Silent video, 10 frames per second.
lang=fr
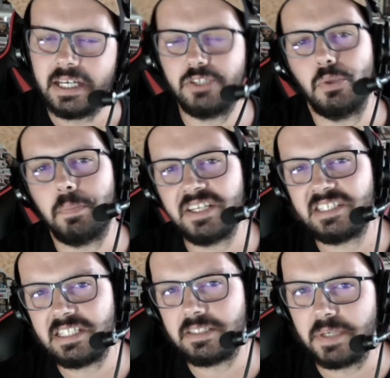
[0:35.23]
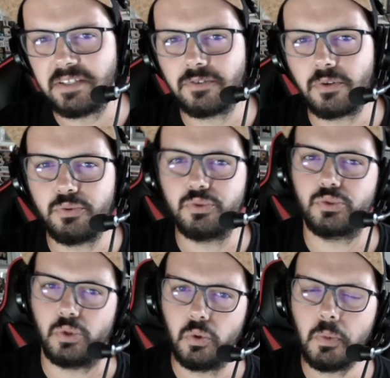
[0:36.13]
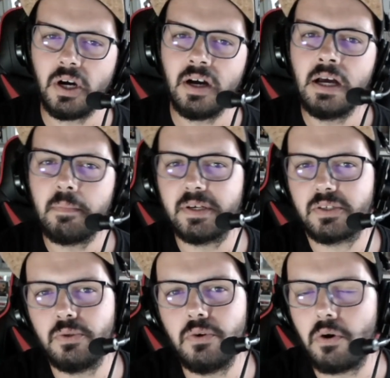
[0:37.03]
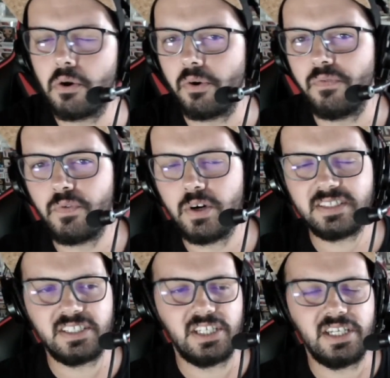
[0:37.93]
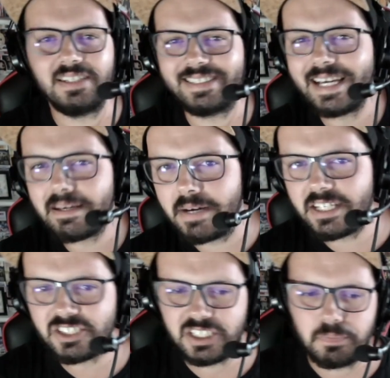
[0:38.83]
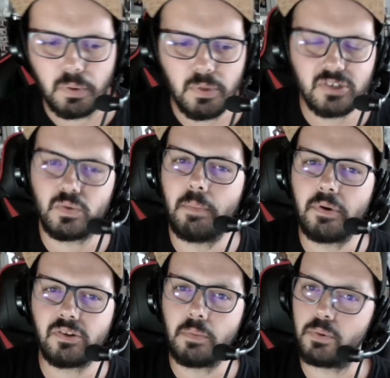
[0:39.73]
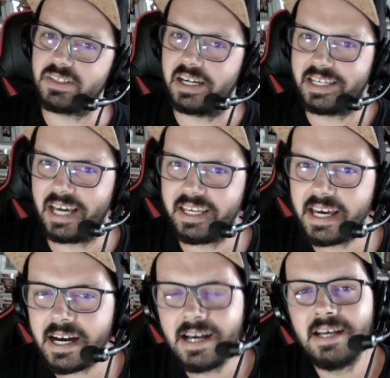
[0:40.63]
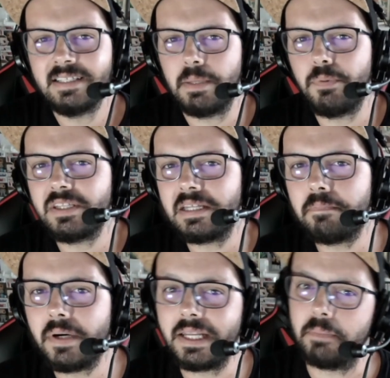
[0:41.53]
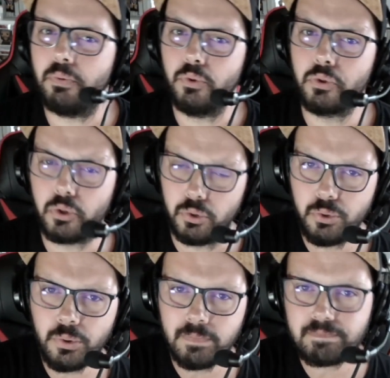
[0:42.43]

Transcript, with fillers: Et je précise bien entendu selon moi, parce que, encore une fois, c'est 5 matchs qui pour moi sont importants pour sa carrière. C'est peut-être pas les plus connus,